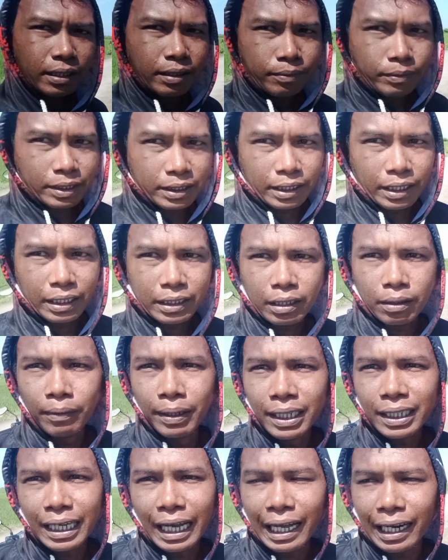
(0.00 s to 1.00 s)
biasanya
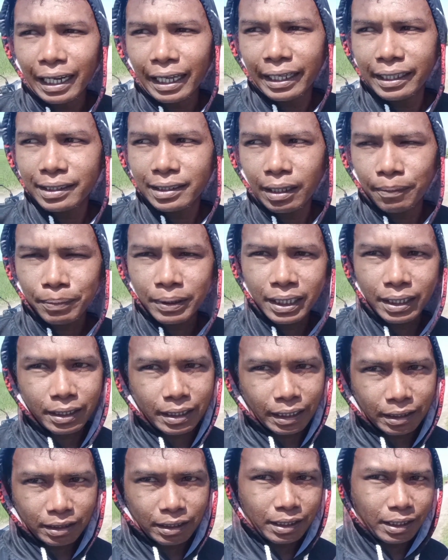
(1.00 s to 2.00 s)
terbengkalai tapi
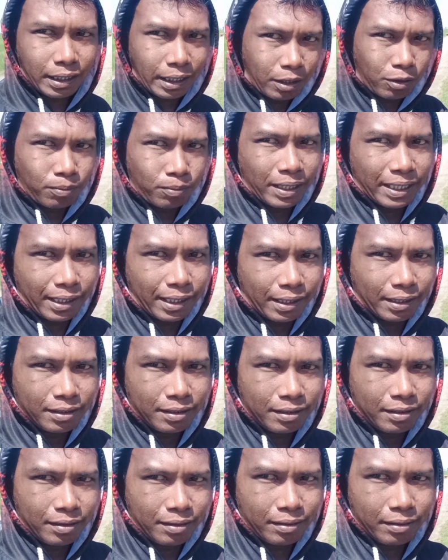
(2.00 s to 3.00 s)
ikannya ya lumayan
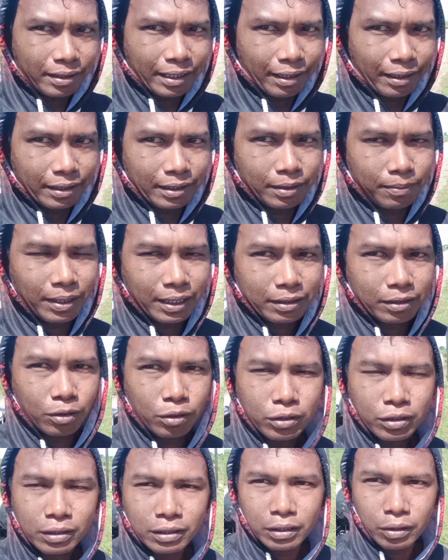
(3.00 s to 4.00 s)
Oke simak
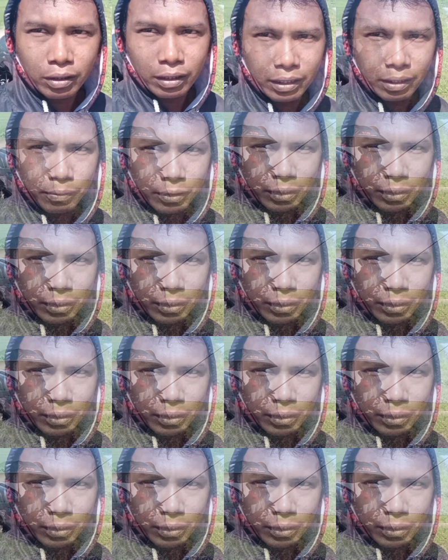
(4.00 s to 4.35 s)
terus keseruannya